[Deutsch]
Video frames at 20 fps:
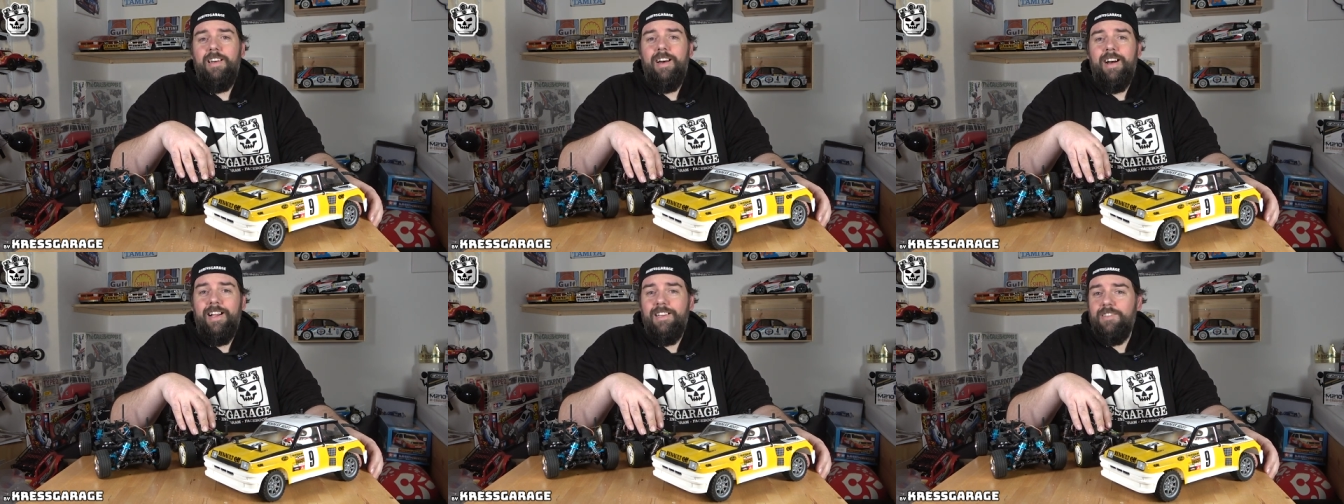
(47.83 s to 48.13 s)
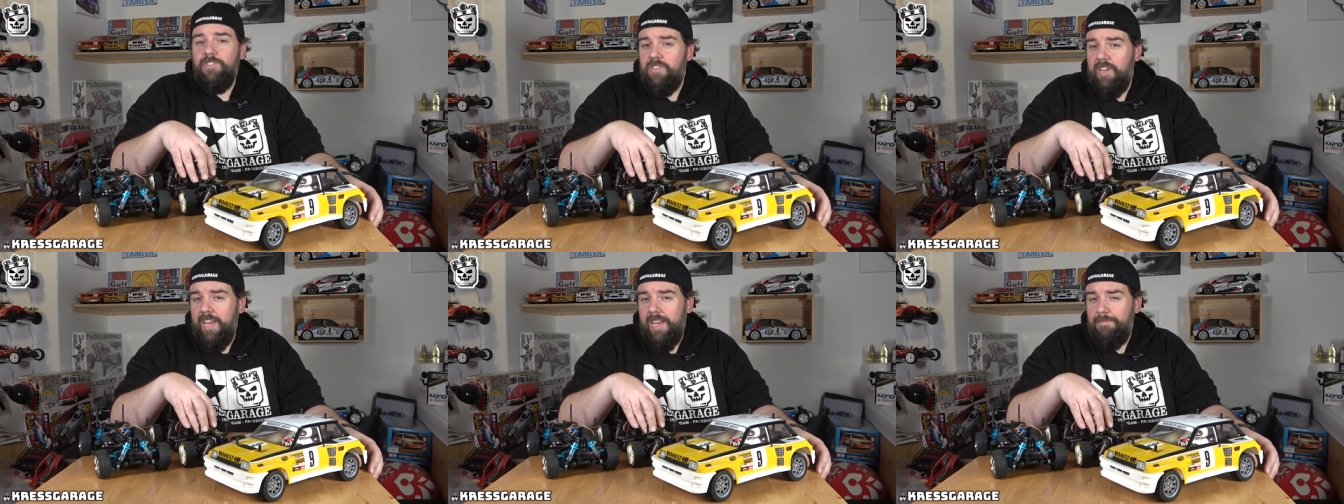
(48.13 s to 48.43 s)

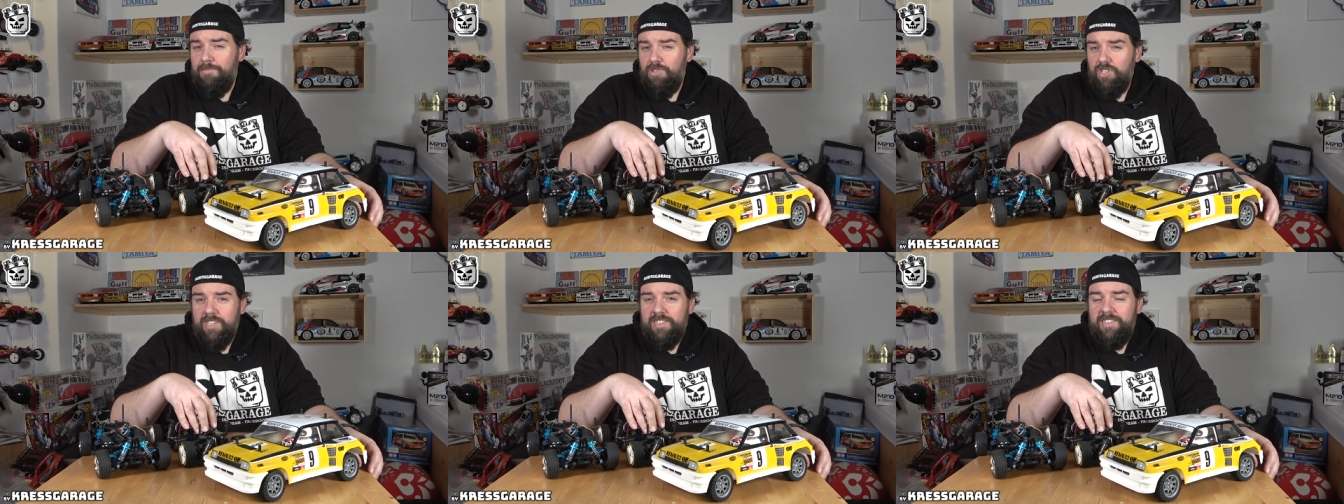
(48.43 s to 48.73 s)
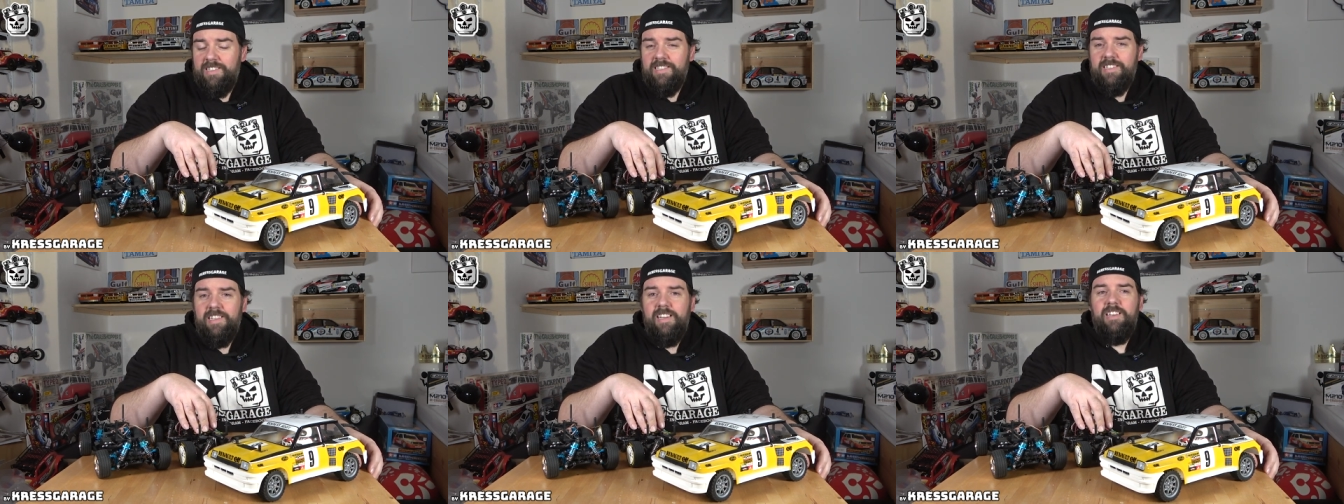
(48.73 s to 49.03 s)
Also eine
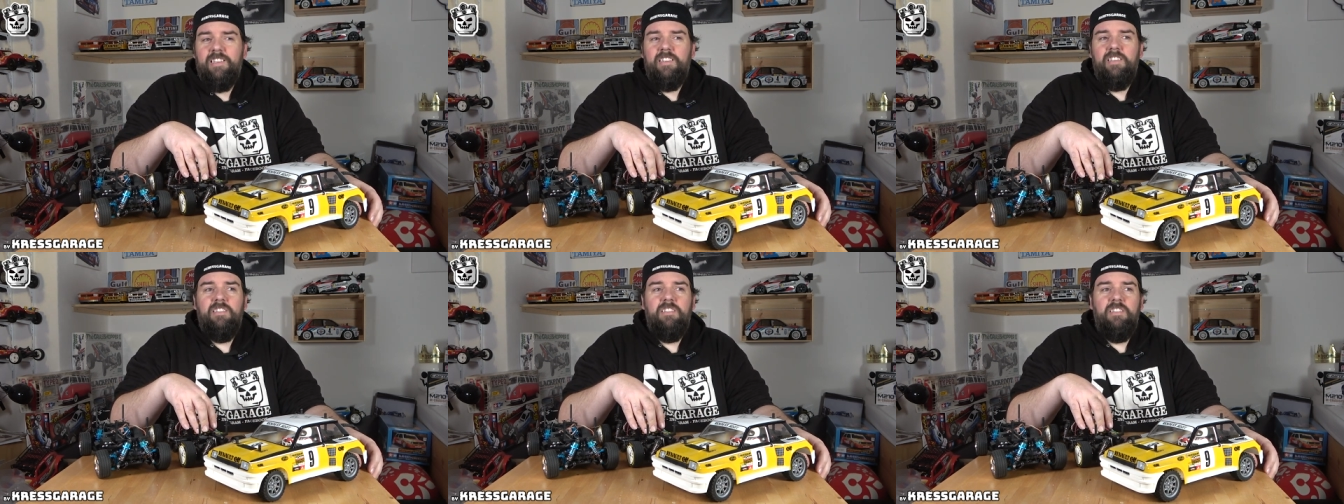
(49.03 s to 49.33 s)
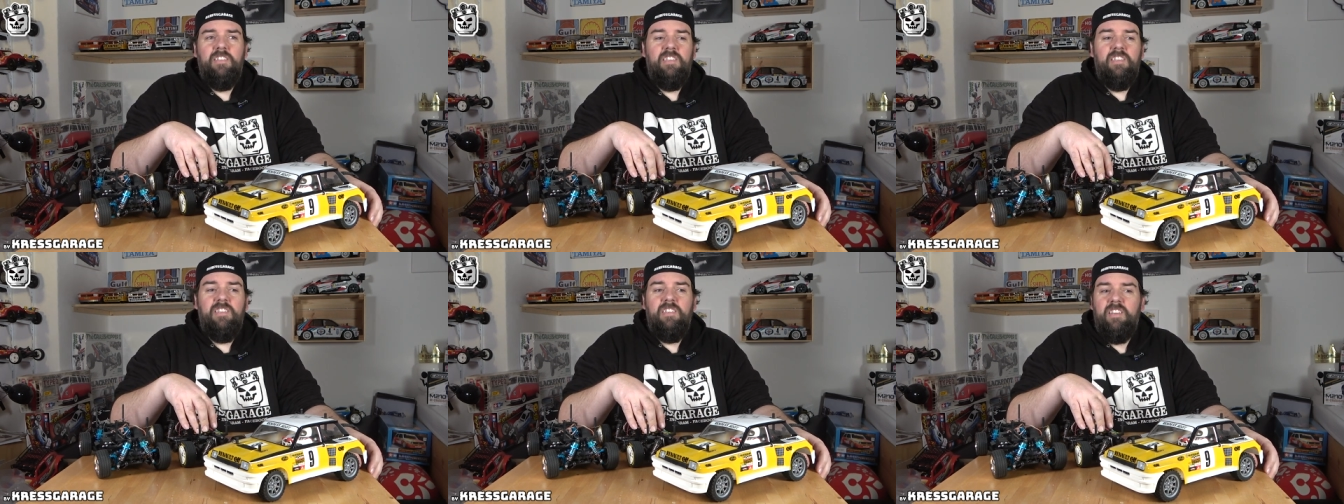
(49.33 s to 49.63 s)
M-Chassis-Serie,
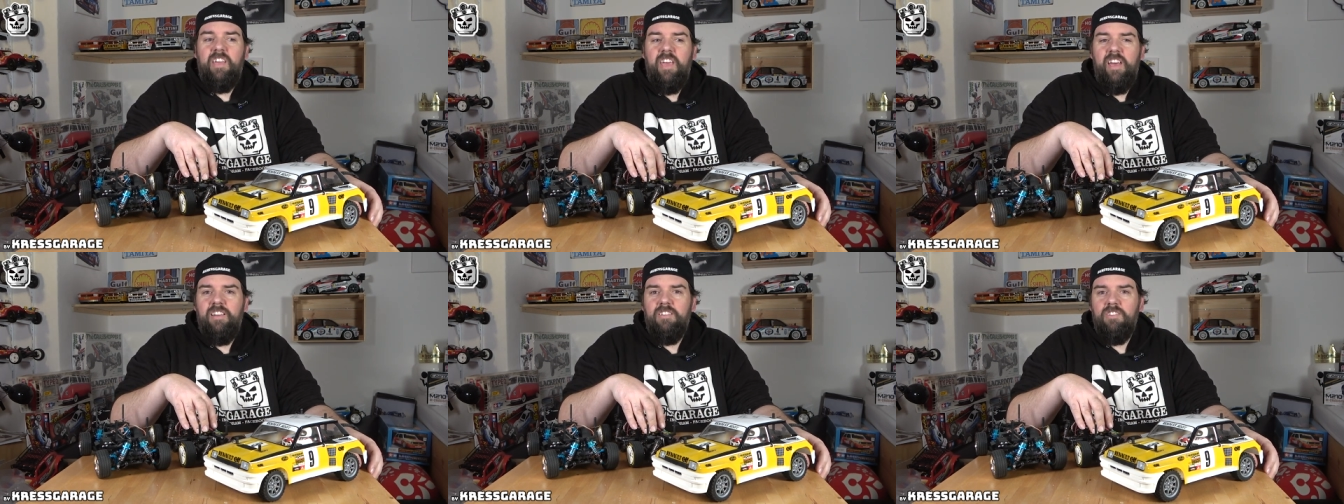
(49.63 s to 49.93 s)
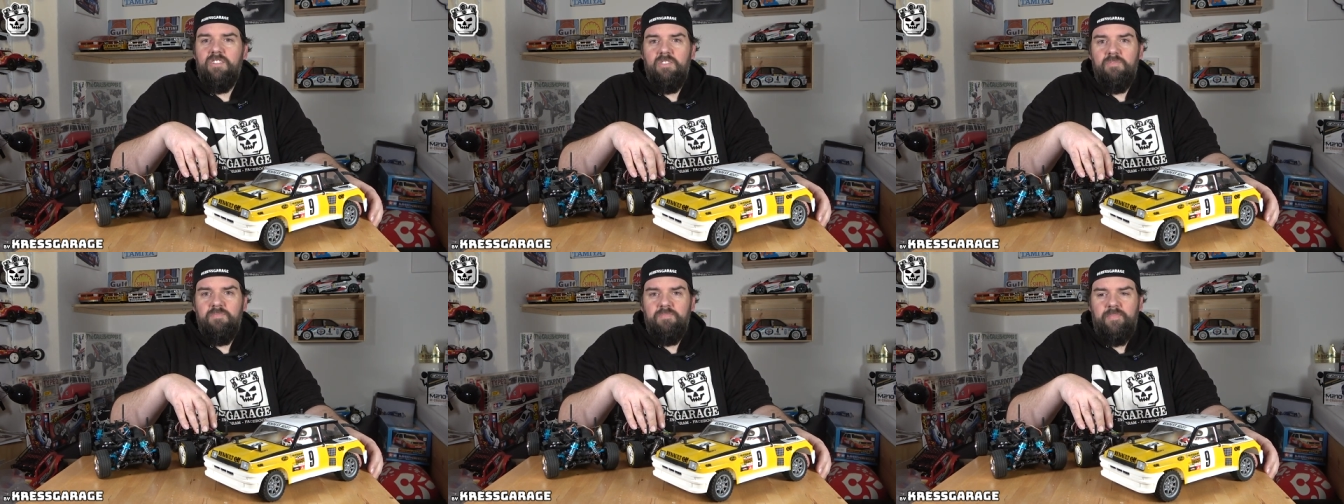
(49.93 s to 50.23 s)
die ich
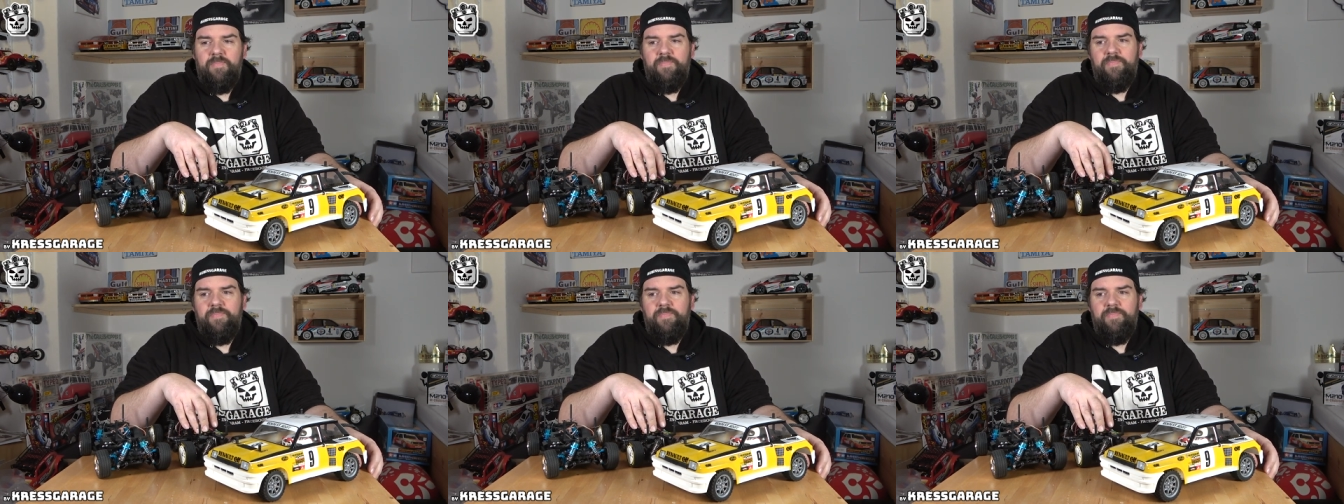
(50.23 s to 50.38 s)
gerne